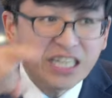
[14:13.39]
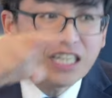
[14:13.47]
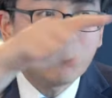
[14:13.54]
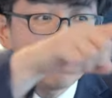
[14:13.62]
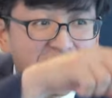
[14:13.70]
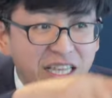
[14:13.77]

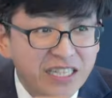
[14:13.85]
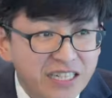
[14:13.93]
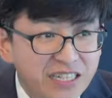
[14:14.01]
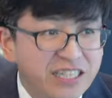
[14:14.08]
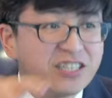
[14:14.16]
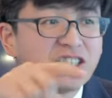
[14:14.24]
里面
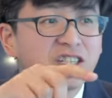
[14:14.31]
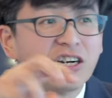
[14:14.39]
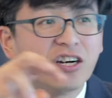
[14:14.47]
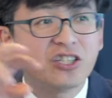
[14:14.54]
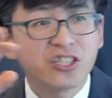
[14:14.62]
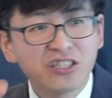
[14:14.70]
的历史
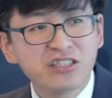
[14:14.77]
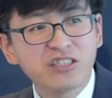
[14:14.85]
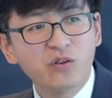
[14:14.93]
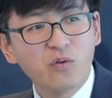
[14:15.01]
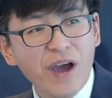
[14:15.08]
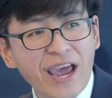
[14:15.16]
和圣
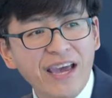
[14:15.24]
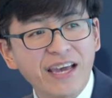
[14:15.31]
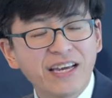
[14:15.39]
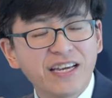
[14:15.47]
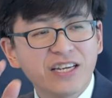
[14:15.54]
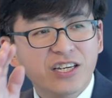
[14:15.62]
经外，